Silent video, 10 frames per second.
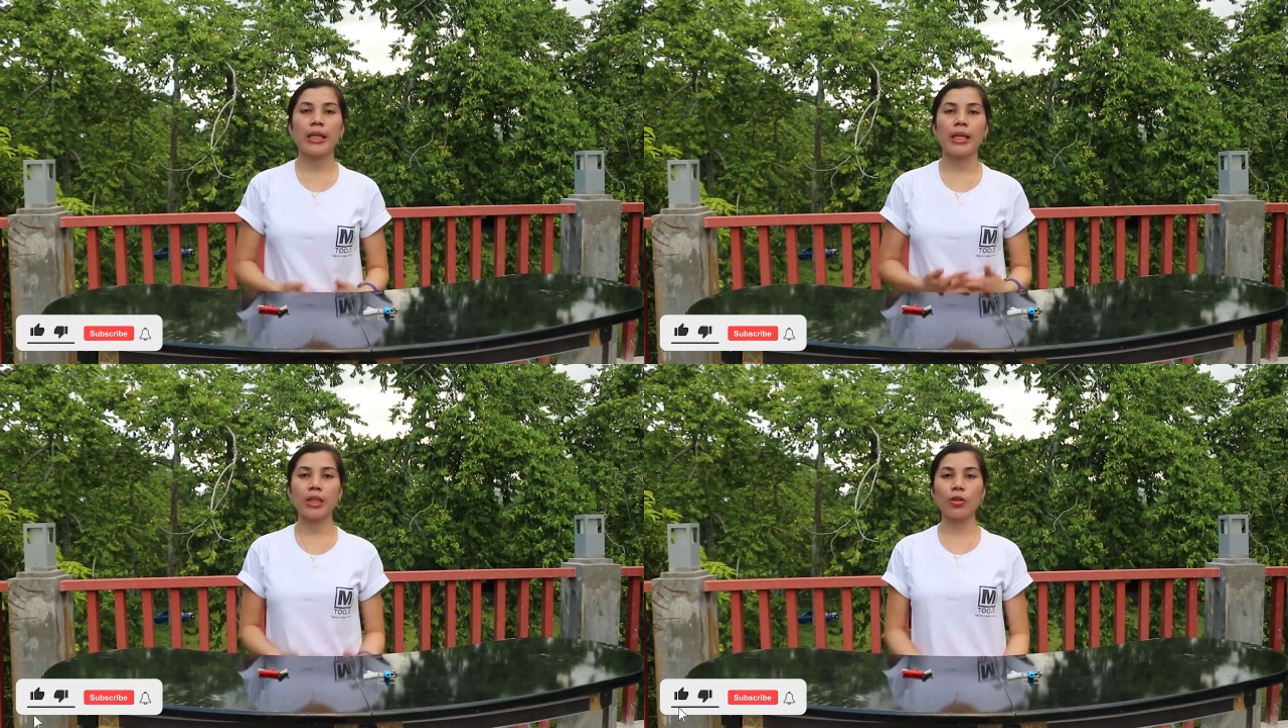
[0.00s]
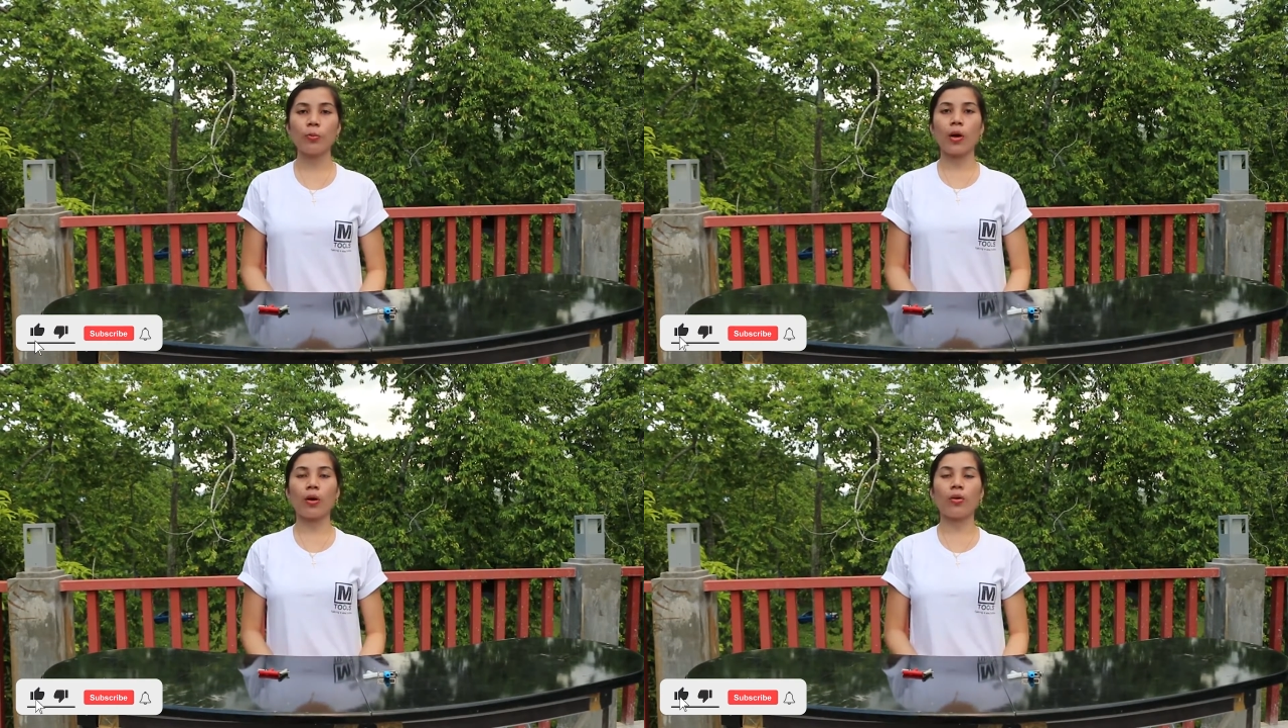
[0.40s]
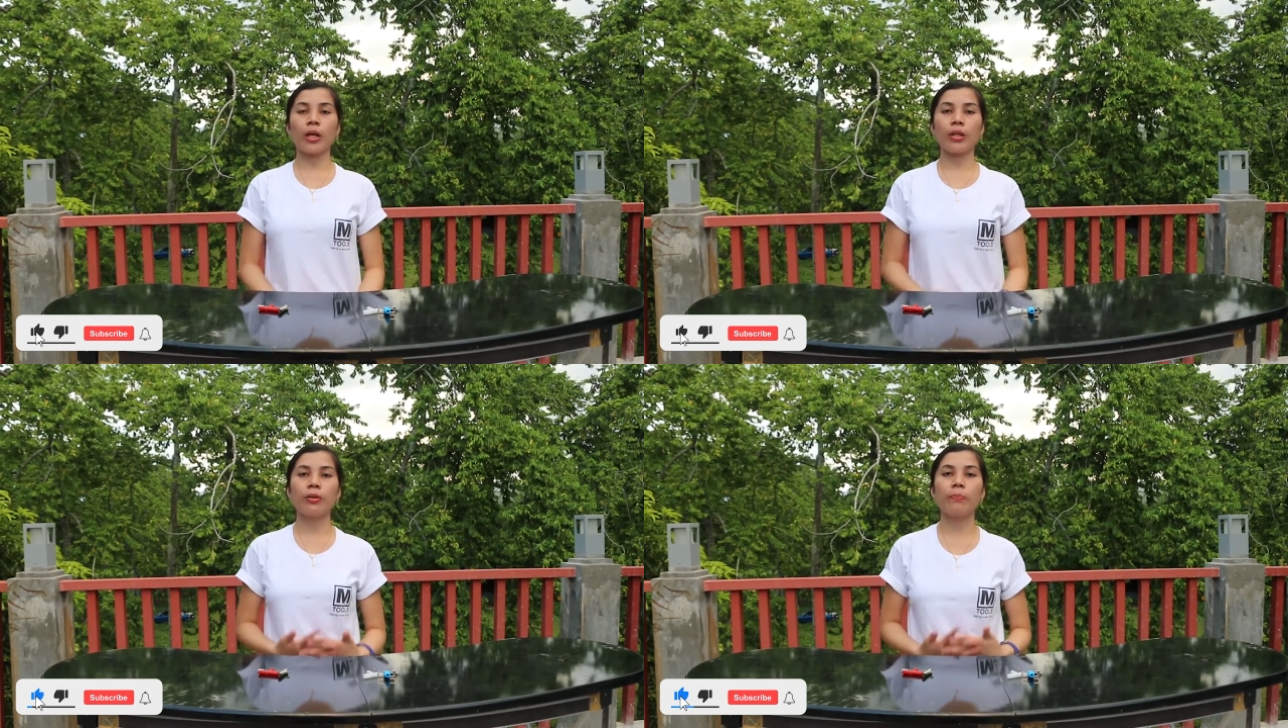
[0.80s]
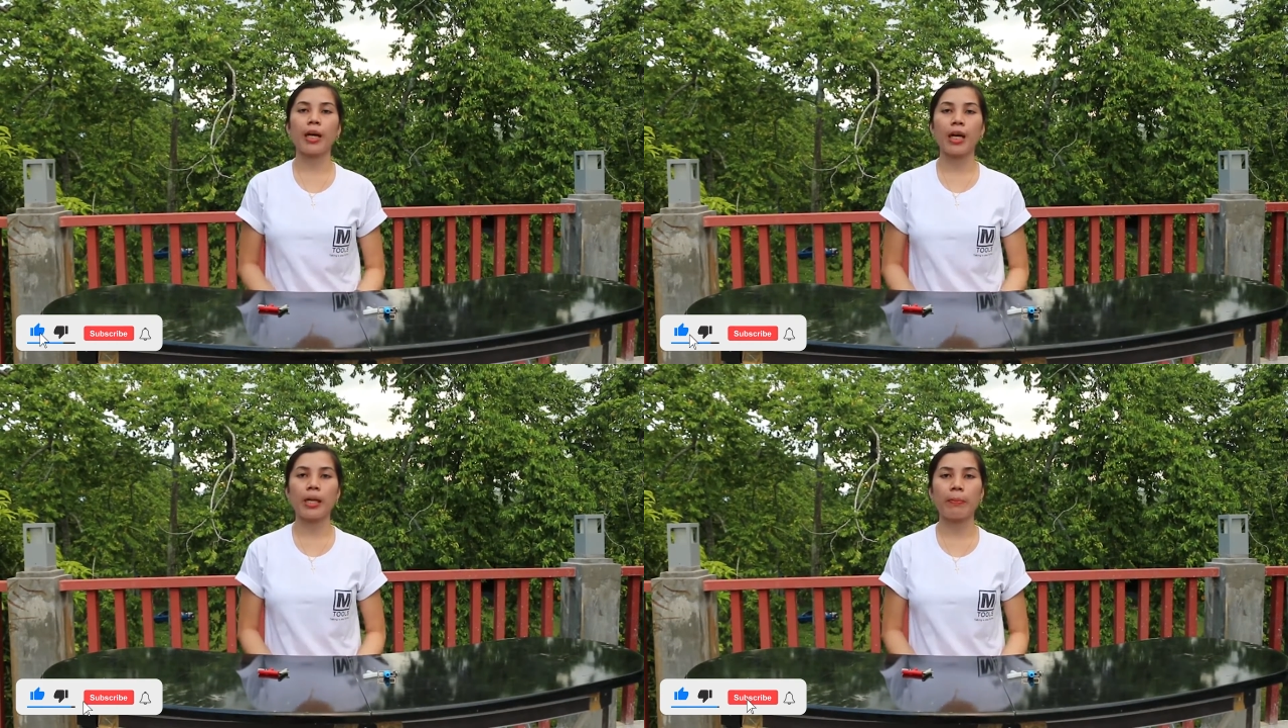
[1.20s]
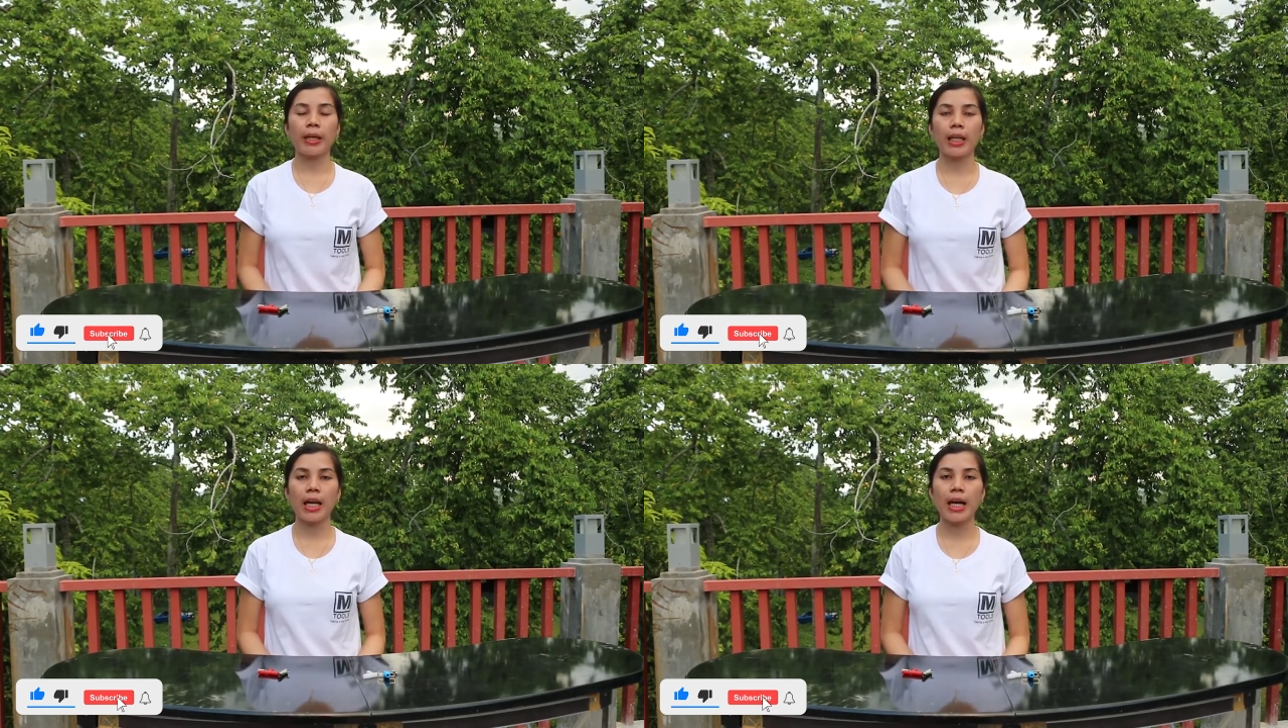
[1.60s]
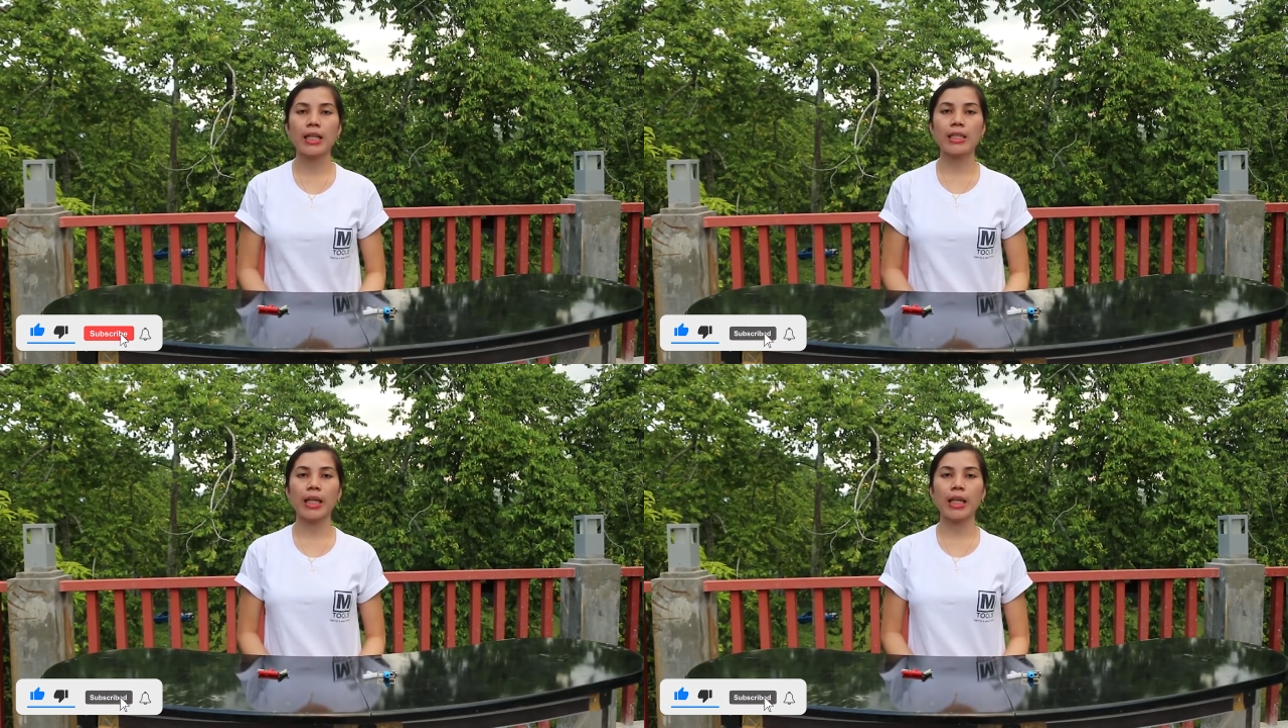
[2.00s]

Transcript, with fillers: Nandito po ako ngayon para ipakilala